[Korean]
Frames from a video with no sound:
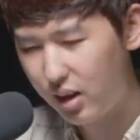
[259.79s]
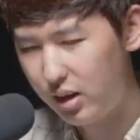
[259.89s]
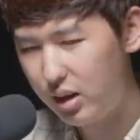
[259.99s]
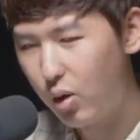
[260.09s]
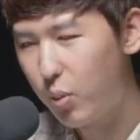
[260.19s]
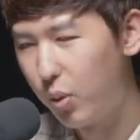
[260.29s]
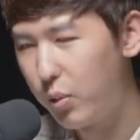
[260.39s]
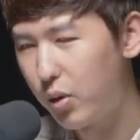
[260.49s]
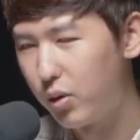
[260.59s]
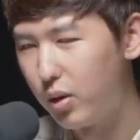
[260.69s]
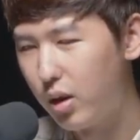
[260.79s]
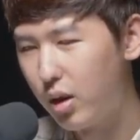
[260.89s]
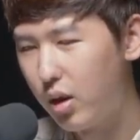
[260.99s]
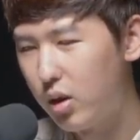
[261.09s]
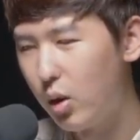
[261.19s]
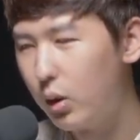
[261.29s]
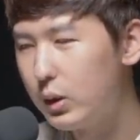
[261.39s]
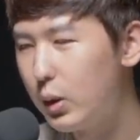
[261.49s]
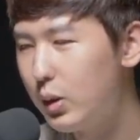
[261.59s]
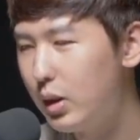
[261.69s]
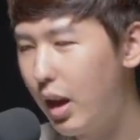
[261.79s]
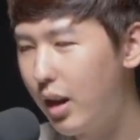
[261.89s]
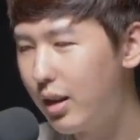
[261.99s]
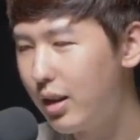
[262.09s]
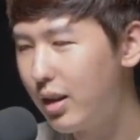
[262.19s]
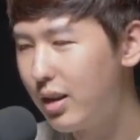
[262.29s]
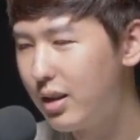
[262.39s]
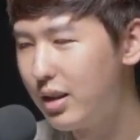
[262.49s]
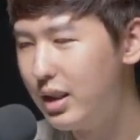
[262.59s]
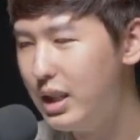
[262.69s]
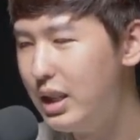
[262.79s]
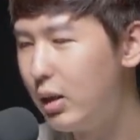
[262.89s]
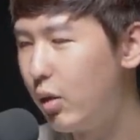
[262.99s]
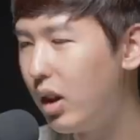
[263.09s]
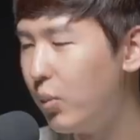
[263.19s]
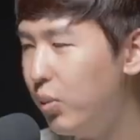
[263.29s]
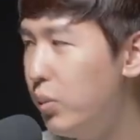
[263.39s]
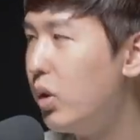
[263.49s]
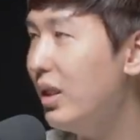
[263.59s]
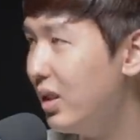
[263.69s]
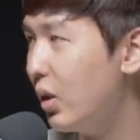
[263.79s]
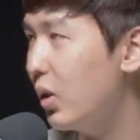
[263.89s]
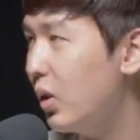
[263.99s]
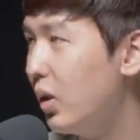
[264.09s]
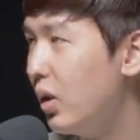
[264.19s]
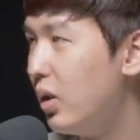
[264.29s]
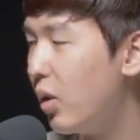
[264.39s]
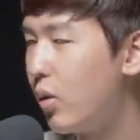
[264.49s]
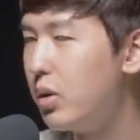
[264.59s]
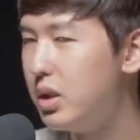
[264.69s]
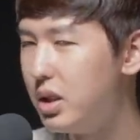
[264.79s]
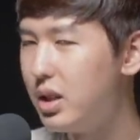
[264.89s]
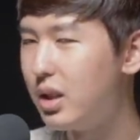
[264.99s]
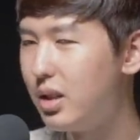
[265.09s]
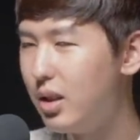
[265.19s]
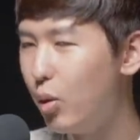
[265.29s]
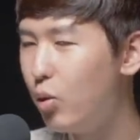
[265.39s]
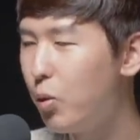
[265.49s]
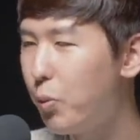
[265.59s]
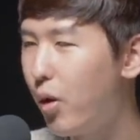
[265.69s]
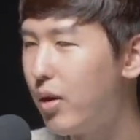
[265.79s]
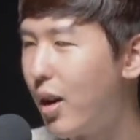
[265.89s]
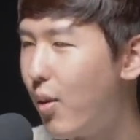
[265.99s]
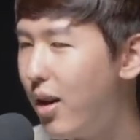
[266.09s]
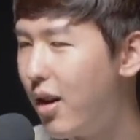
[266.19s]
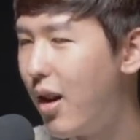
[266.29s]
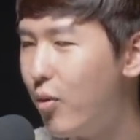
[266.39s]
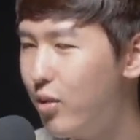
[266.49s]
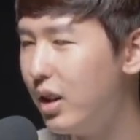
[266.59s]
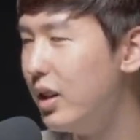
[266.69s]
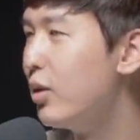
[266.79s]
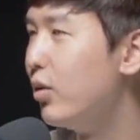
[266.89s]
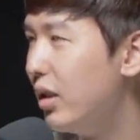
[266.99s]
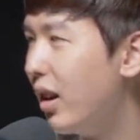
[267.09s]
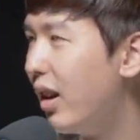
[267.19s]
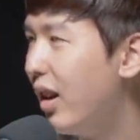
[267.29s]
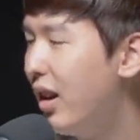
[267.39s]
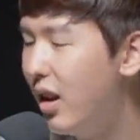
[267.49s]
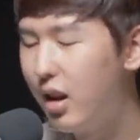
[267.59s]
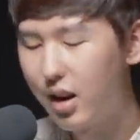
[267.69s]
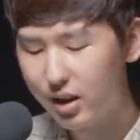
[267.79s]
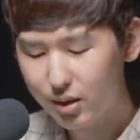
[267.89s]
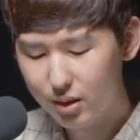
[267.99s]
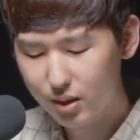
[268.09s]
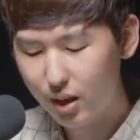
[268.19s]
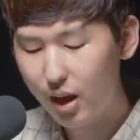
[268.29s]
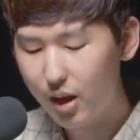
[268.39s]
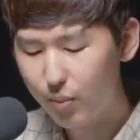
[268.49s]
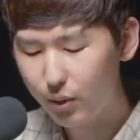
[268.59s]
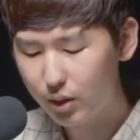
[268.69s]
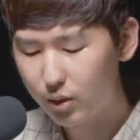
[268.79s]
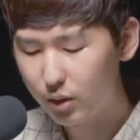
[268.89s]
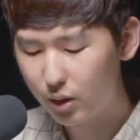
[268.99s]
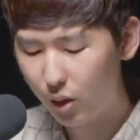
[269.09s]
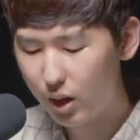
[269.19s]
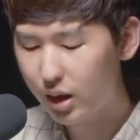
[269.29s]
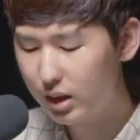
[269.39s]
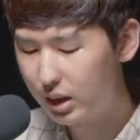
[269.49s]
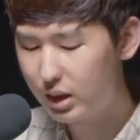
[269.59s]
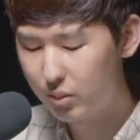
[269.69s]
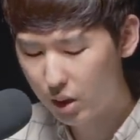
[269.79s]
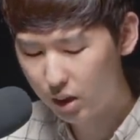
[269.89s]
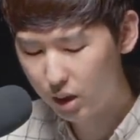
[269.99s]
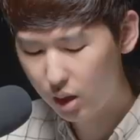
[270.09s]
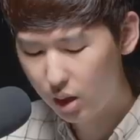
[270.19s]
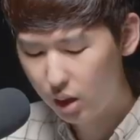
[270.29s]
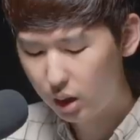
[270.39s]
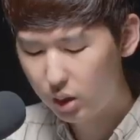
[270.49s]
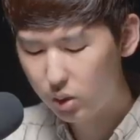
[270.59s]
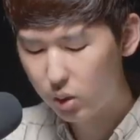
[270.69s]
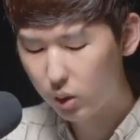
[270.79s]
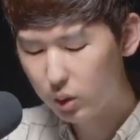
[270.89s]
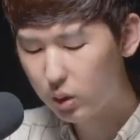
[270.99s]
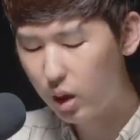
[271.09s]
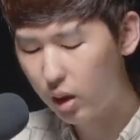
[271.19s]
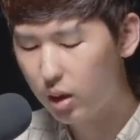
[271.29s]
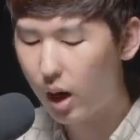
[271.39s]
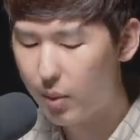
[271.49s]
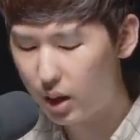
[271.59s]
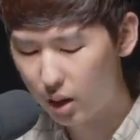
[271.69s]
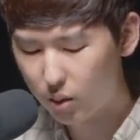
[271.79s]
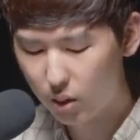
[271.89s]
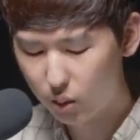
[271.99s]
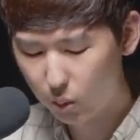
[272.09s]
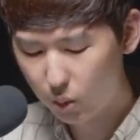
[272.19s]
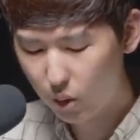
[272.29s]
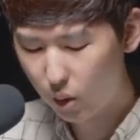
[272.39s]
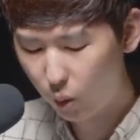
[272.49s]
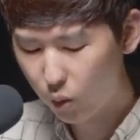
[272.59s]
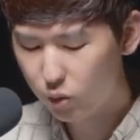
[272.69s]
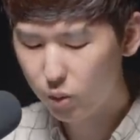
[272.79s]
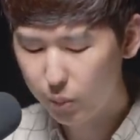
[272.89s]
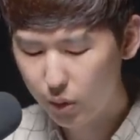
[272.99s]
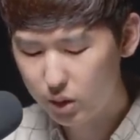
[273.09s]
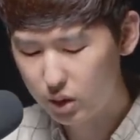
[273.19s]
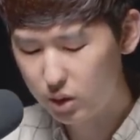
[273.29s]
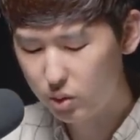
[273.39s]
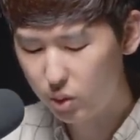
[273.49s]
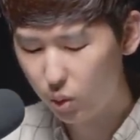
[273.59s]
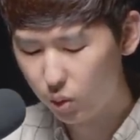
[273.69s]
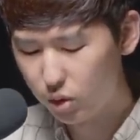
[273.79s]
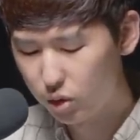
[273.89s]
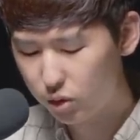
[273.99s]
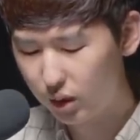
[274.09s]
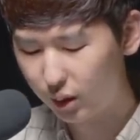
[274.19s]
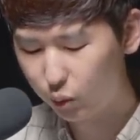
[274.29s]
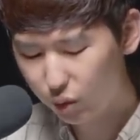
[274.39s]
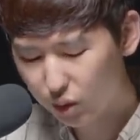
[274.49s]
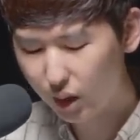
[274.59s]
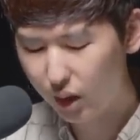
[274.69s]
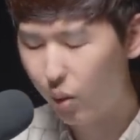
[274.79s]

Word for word: 이걸 보면 역선택 지지 성향이 분명히 있어요. 네. 그렇죠. 여권 지지자들이 홍준표가 나와야 우리가 이길 수 있다라는 네. 게 그런 경향이 있지만 이런 역선택을 감안하더라도 홍준표의 지지율이 오르는 추세가 뚜렷하게